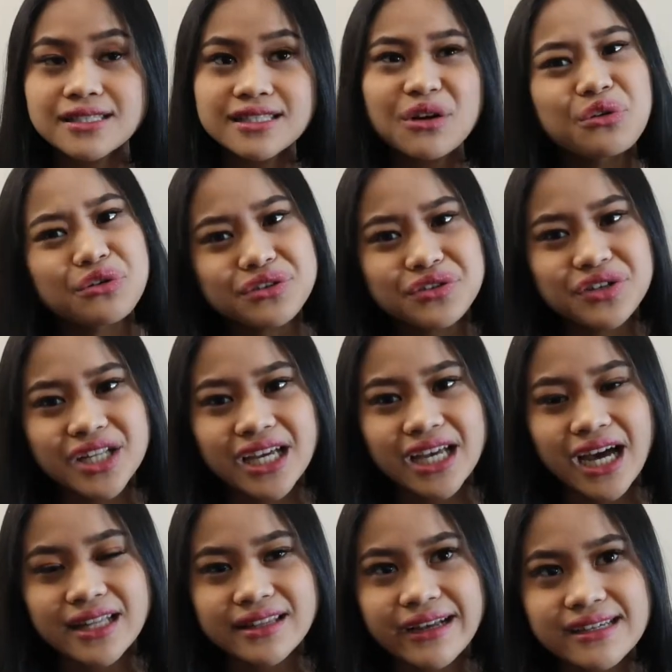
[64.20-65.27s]
nasagot ko na
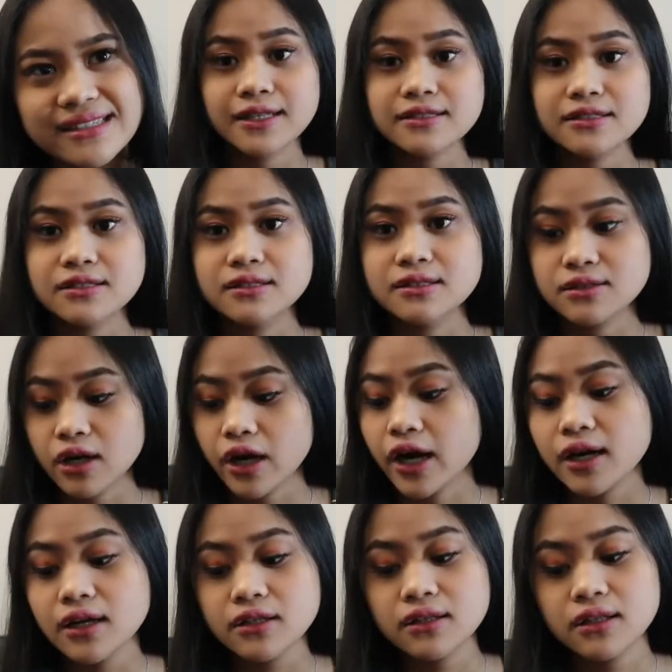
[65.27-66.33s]
yata. Let's
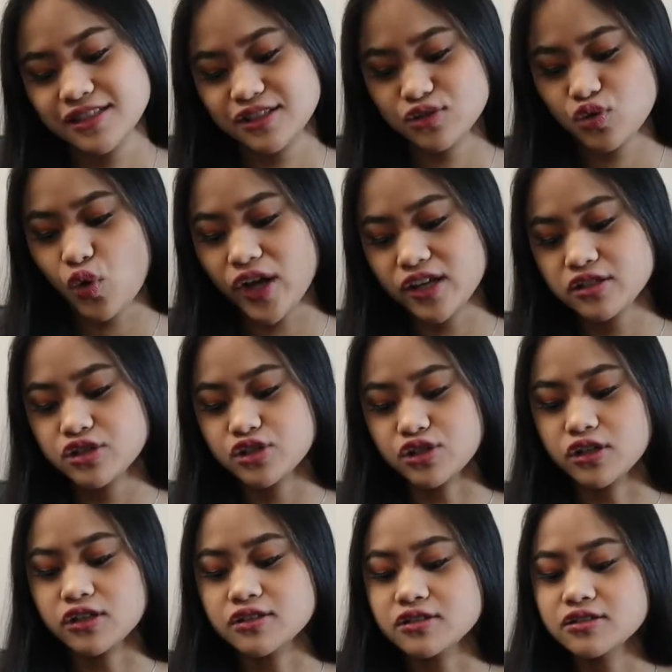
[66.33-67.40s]
start. First
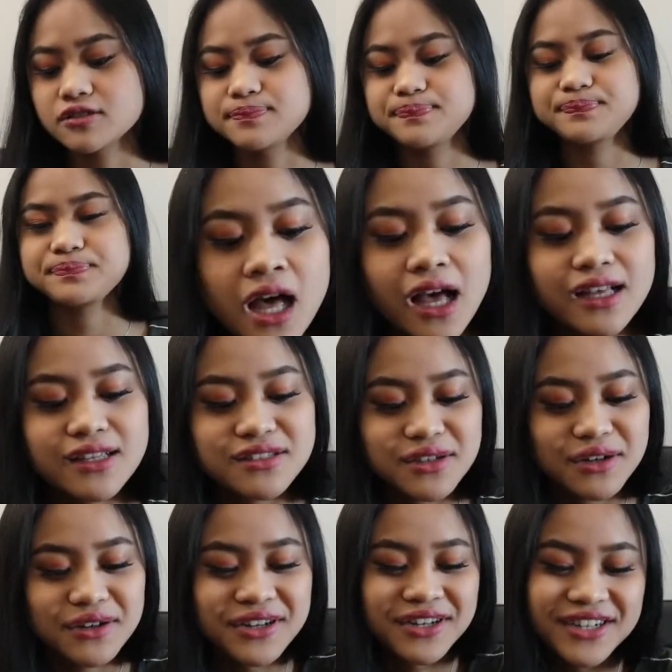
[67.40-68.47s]
questions.
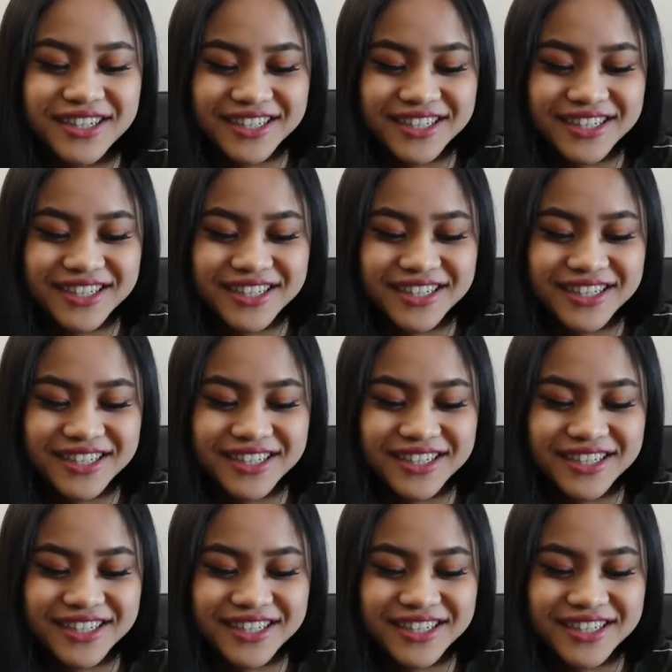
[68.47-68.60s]
So,